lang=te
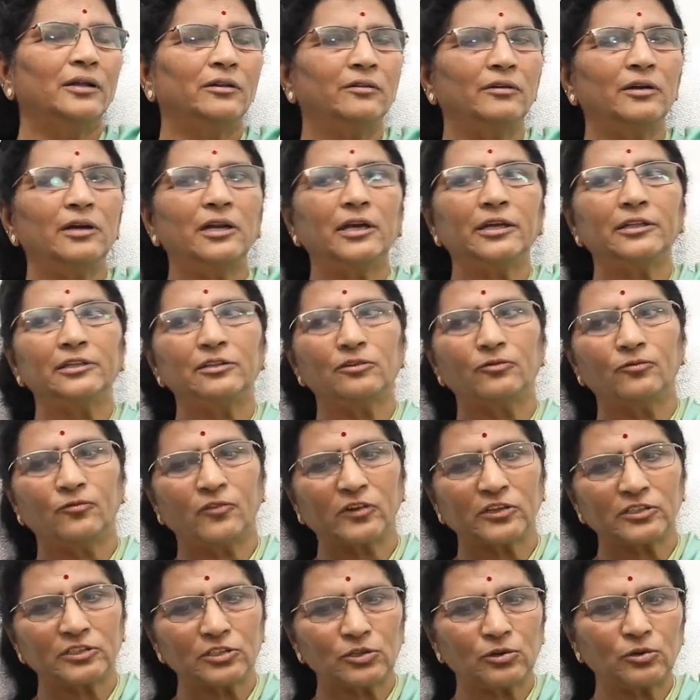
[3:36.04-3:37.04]
అందువల్ల అతను
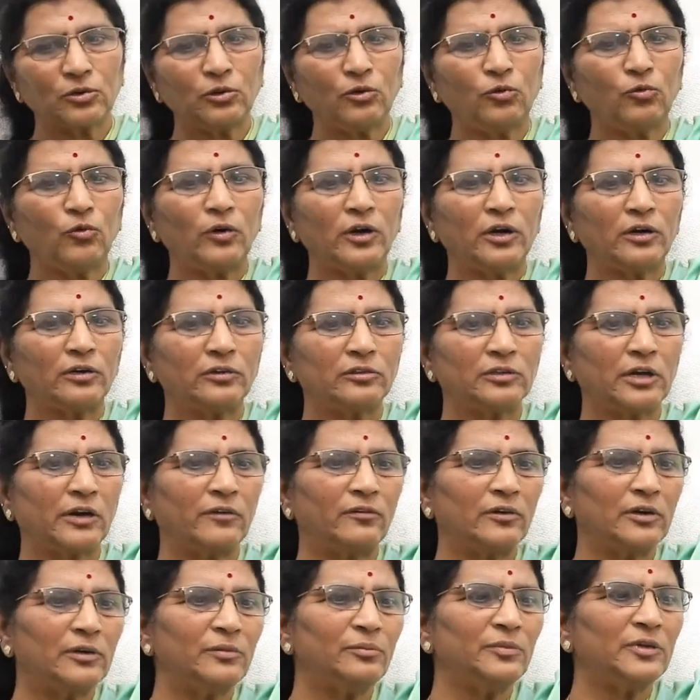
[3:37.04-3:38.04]
ఫస్ట్లో వాళ్ళు
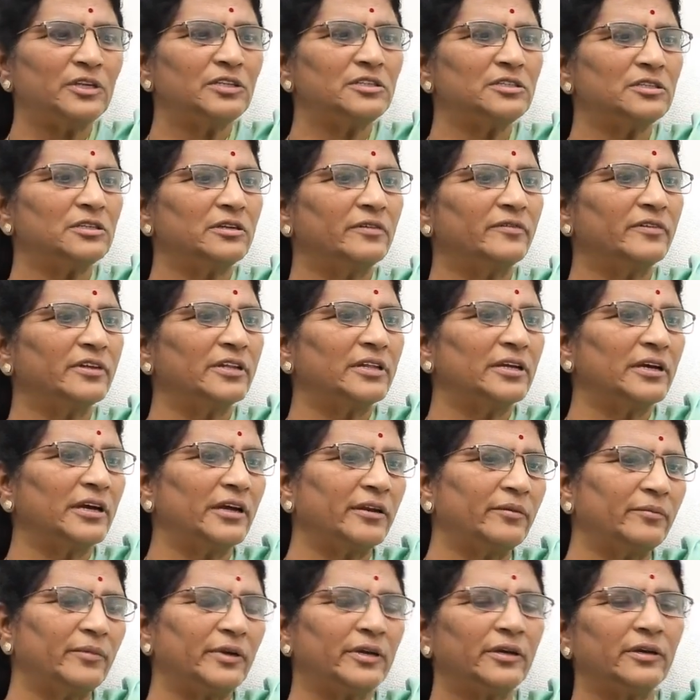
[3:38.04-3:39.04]
అవలంబించిన
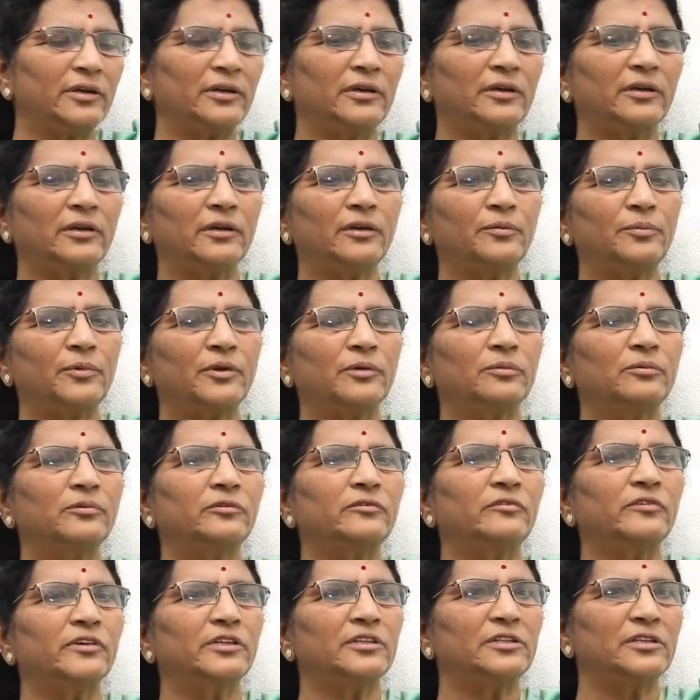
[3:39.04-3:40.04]
విధానం ఏంటంటే
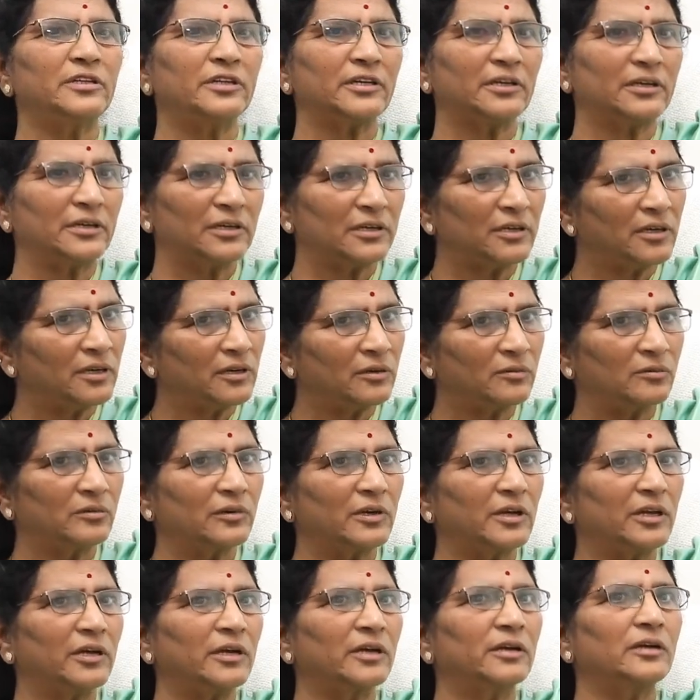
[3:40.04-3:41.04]
ప్రభుత్వ వ్యతిరేకంగా
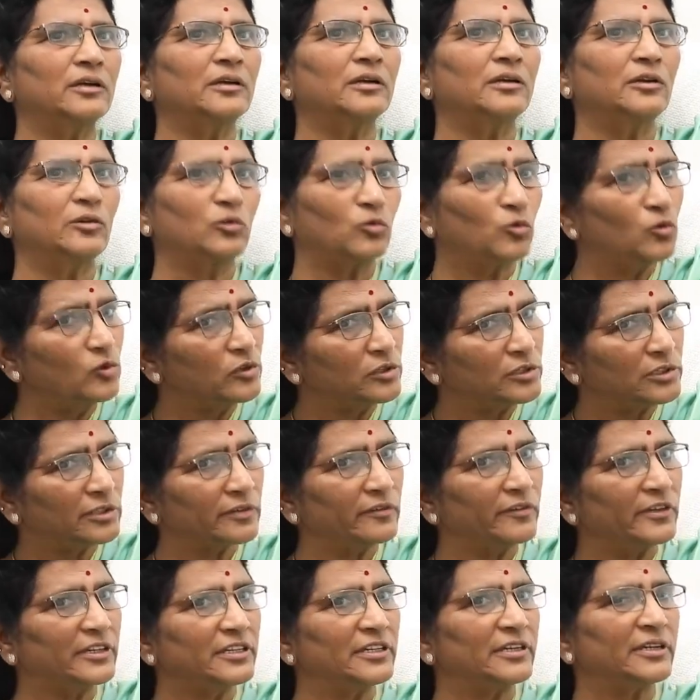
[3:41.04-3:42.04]
ఉన్నాయి కనుక
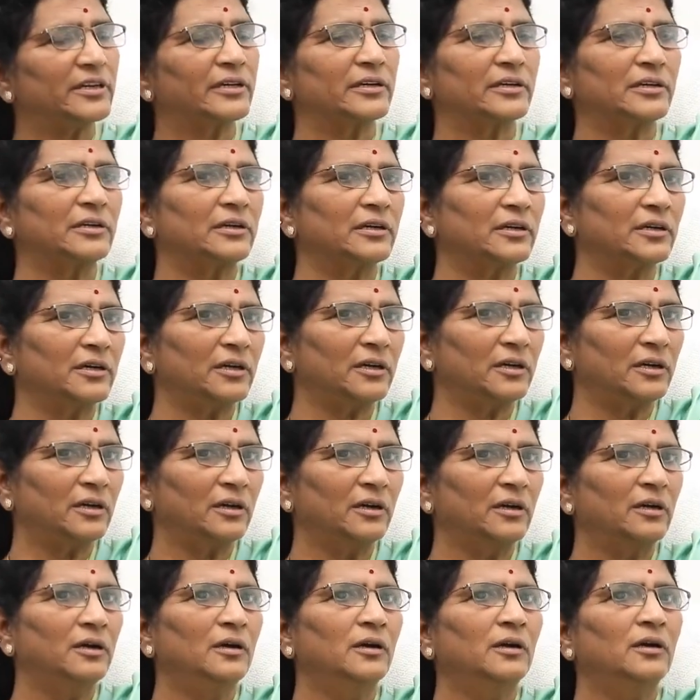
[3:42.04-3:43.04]
రూల్స్కి వ్యతిరేకంగా
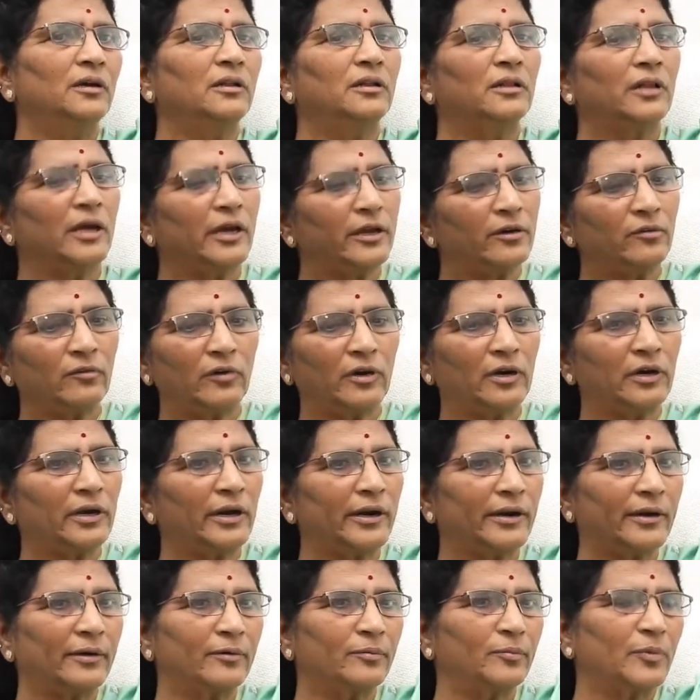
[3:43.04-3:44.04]
దాన్ని వాళ్ళ
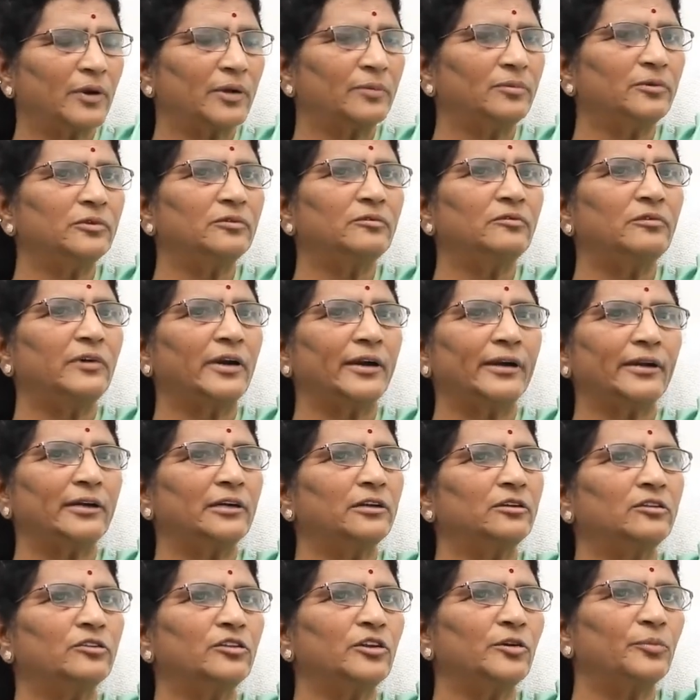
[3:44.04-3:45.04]
ప్రభుత్వం
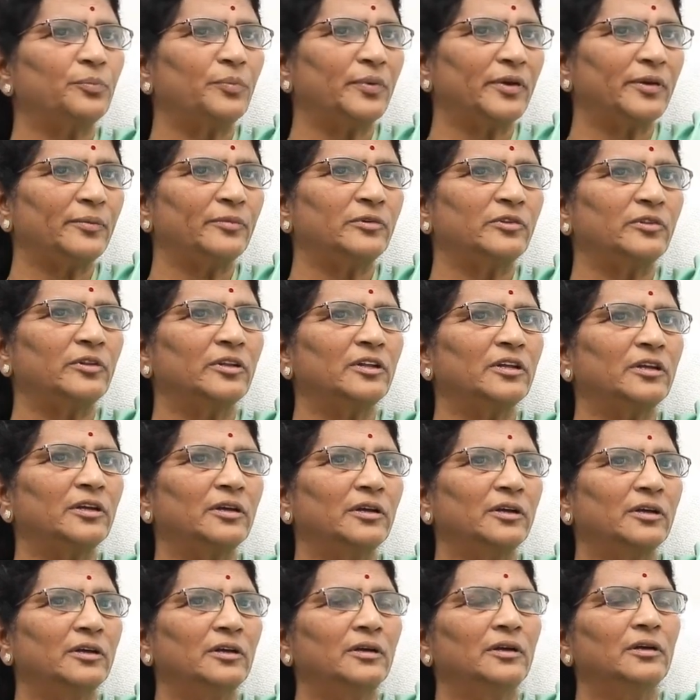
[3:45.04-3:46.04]
అడగటం తప్పేముంది
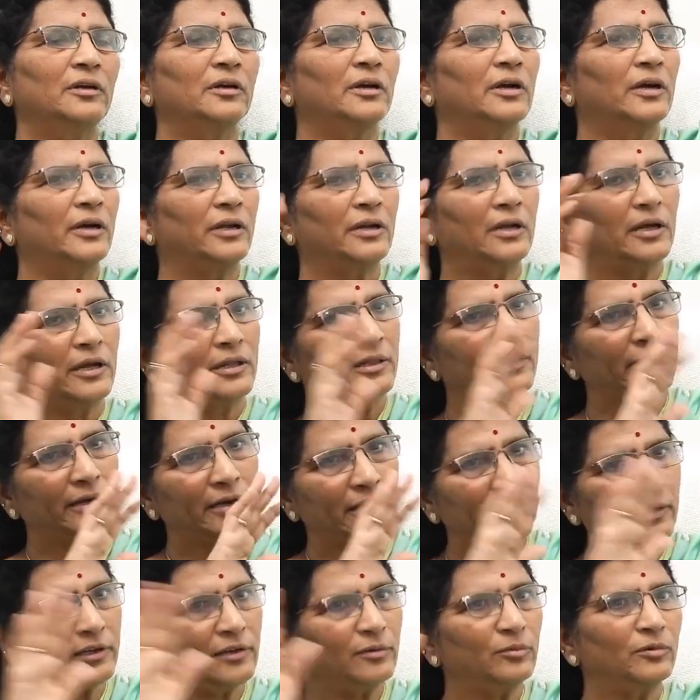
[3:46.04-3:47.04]
కానీ అది
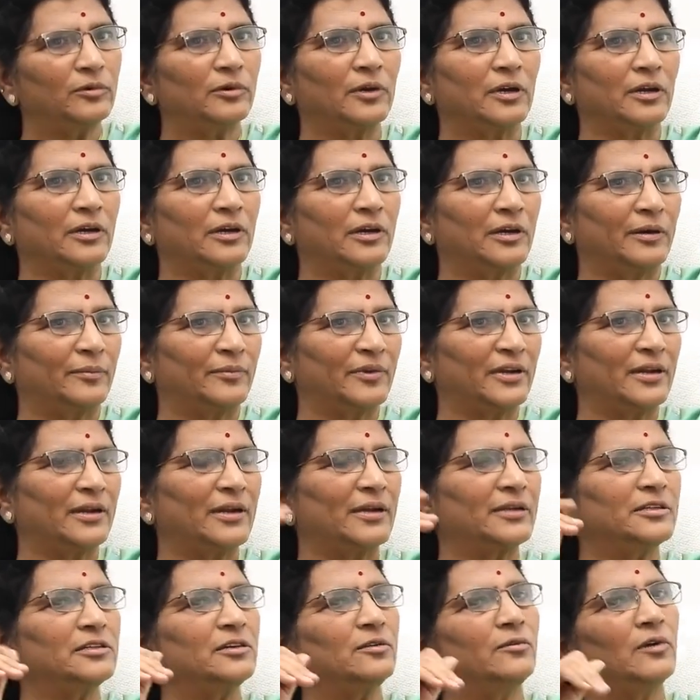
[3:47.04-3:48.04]
ఎక్కడికి పోలా మరి
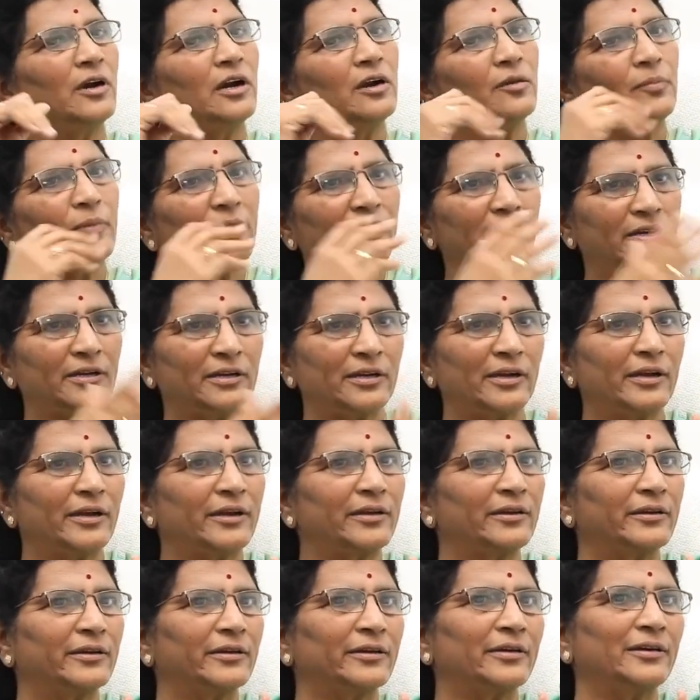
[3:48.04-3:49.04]
రాజా వాళ్ళ పార్టీ
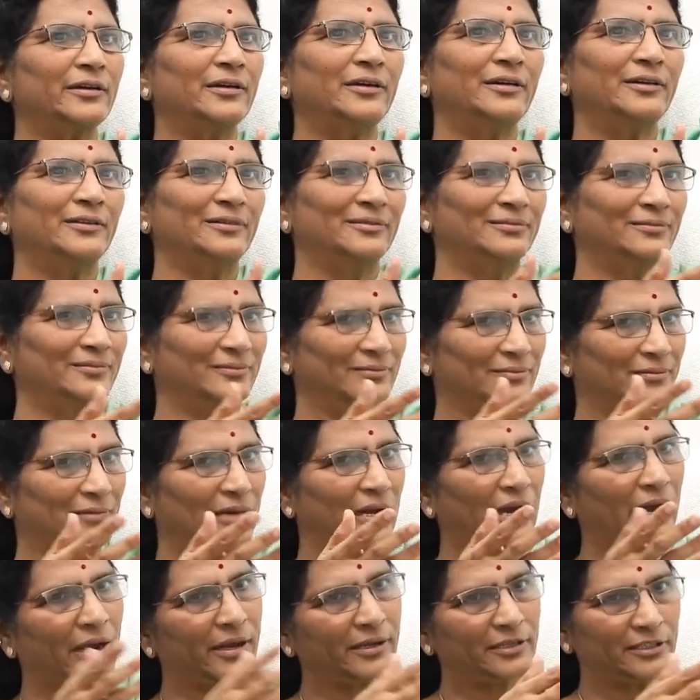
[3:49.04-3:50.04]
ఆయనేగా
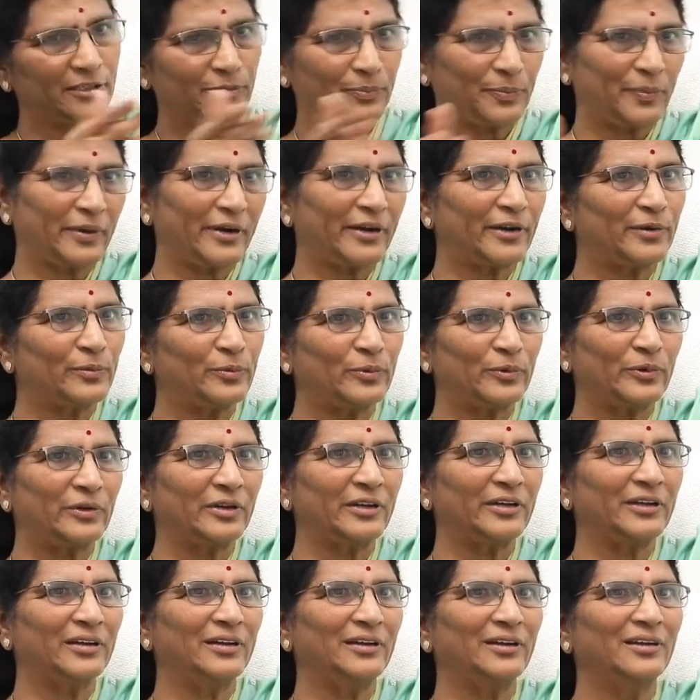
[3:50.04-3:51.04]
ఆయన చెప్పాడు అప్పు
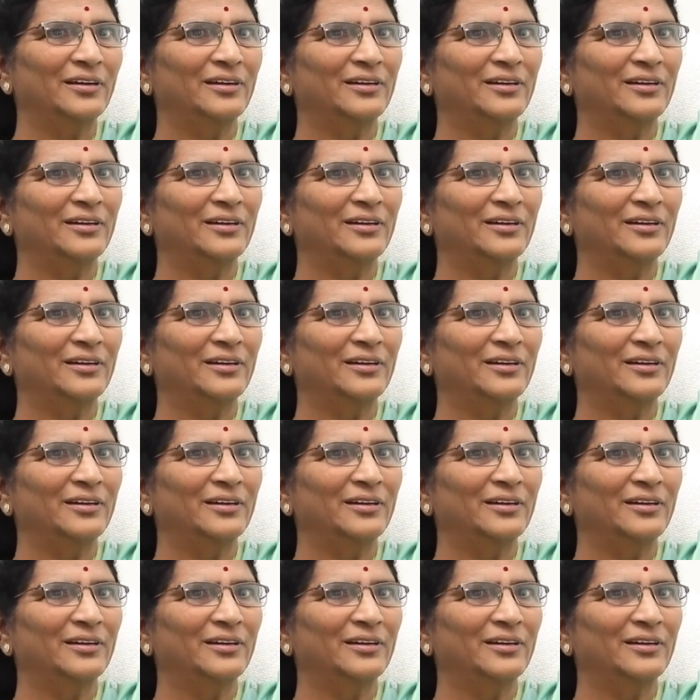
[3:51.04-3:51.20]
అని